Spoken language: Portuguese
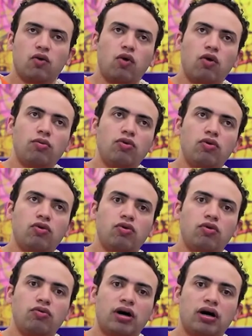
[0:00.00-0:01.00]
como
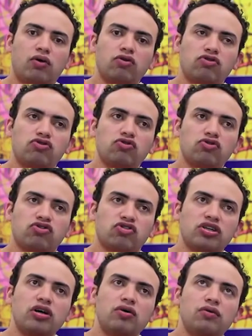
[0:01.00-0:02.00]
uma
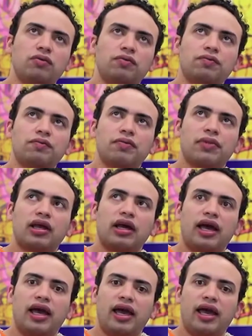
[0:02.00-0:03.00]
construção
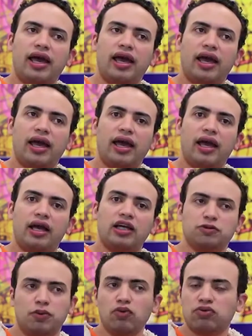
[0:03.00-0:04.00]
é,
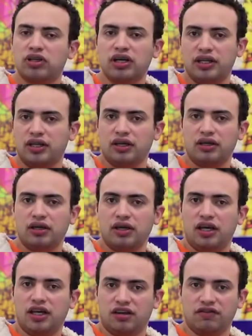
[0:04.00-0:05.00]
espontânea
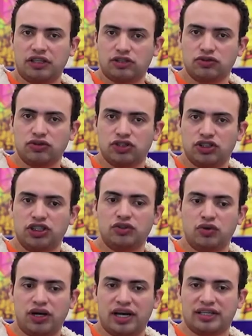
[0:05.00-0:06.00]
e que vai
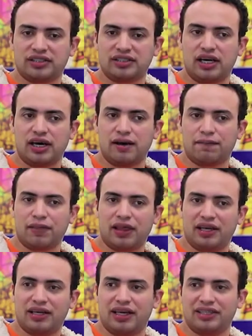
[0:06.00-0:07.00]
surgindo essa,
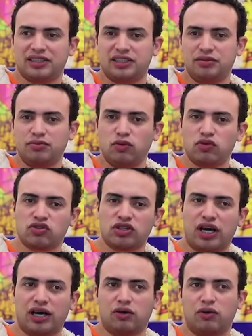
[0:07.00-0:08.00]
é, esse
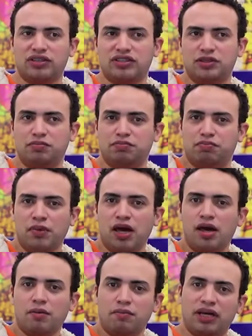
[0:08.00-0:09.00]
mosaico, esse
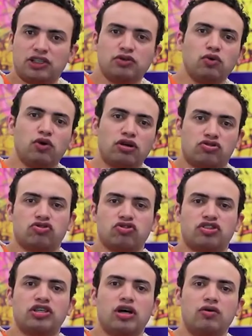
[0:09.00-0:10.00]
patchwork
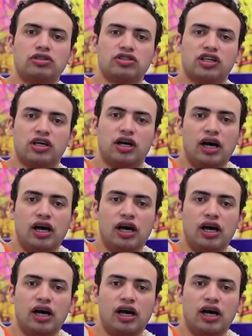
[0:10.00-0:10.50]
social onde